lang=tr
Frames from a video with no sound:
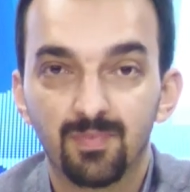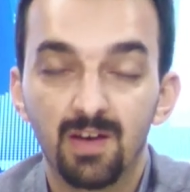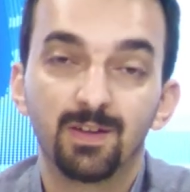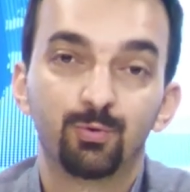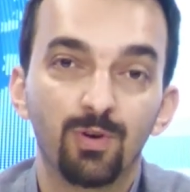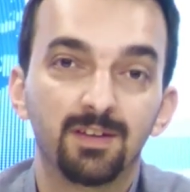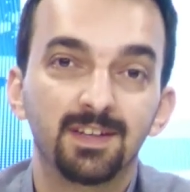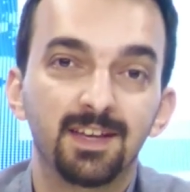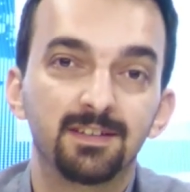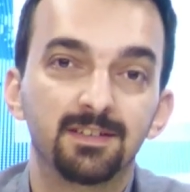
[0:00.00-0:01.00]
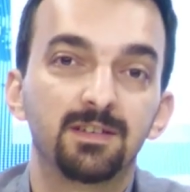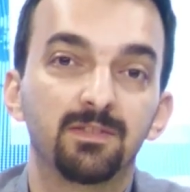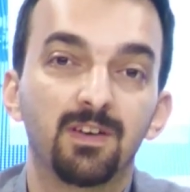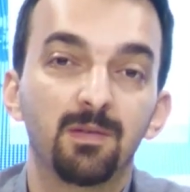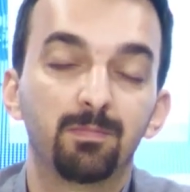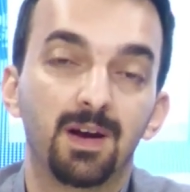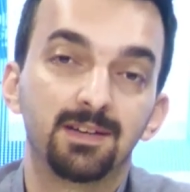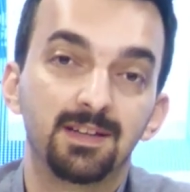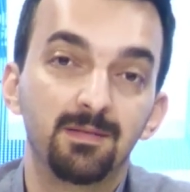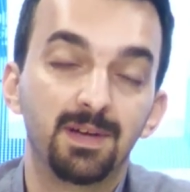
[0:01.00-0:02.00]
Evet şu anda yeniden Refah
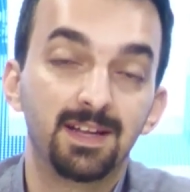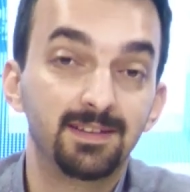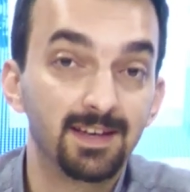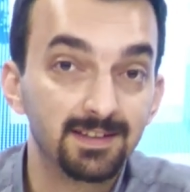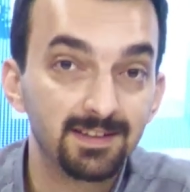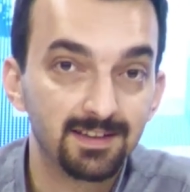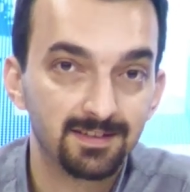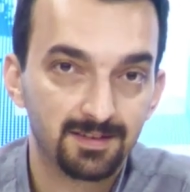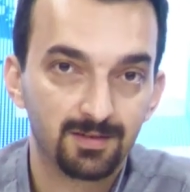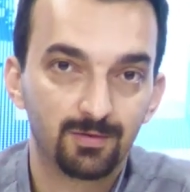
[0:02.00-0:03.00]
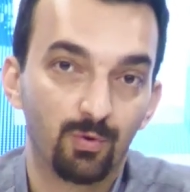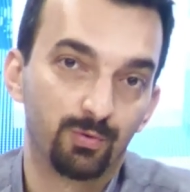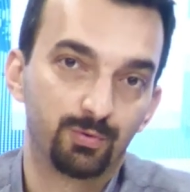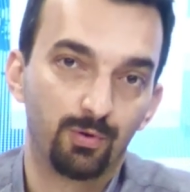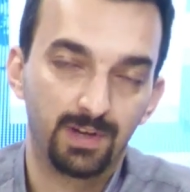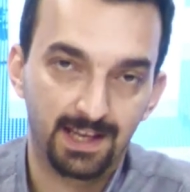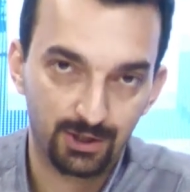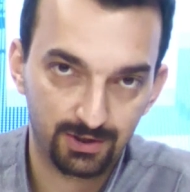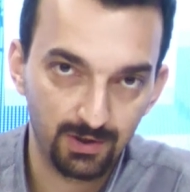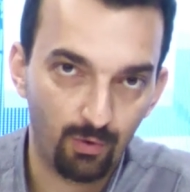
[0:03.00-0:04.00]
Partili belediyenin kontrolüne
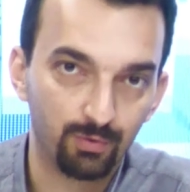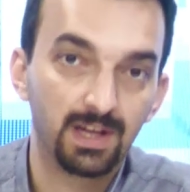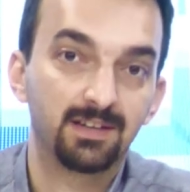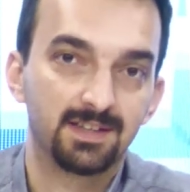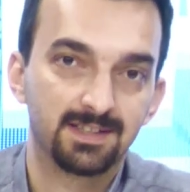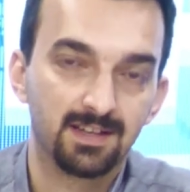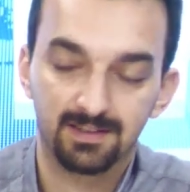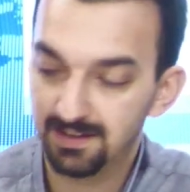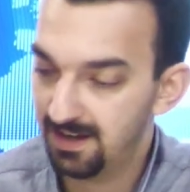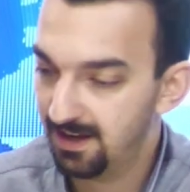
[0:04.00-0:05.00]
geçti. Onlar kazandı.